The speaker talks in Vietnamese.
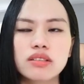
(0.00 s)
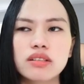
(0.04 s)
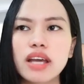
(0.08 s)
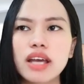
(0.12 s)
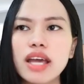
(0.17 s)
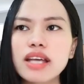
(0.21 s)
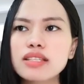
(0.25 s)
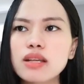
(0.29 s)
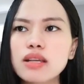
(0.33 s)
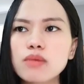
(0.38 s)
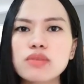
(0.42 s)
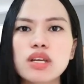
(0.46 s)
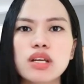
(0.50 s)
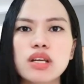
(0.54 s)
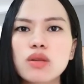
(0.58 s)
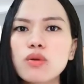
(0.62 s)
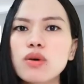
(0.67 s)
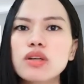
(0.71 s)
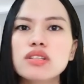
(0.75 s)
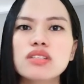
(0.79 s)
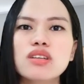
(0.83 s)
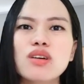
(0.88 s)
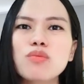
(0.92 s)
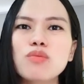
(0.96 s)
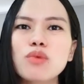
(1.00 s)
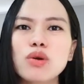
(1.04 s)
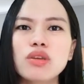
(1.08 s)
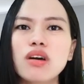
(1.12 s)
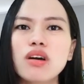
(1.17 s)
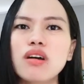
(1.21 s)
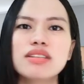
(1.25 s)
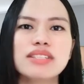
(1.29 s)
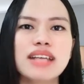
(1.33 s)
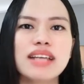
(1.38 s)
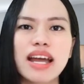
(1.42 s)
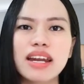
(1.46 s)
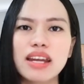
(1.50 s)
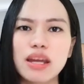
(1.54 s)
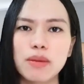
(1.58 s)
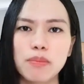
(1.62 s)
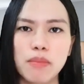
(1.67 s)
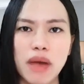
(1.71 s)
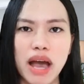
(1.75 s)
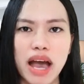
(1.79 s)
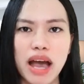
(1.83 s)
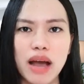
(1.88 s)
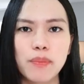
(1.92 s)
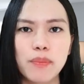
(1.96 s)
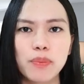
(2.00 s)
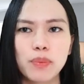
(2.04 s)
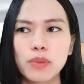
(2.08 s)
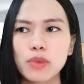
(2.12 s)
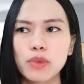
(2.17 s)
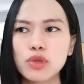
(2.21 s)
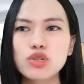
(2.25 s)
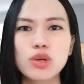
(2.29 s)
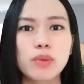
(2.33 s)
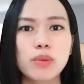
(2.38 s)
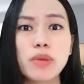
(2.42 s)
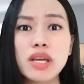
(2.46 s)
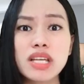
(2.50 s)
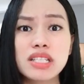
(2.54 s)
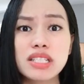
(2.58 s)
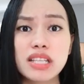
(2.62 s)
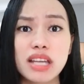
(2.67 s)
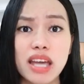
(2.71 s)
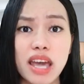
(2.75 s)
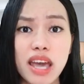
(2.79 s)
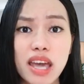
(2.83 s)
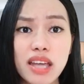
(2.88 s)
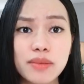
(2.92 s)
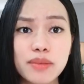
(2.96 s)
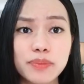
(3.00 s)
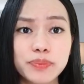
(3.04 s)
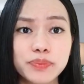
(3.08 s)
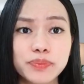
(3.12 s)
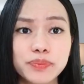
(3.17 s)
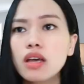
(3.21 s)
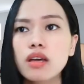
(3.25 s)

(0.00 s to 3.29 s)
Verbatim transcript: nghe xong dịch luôn chứ không có thời gian để mà chuẩn bị gì hết.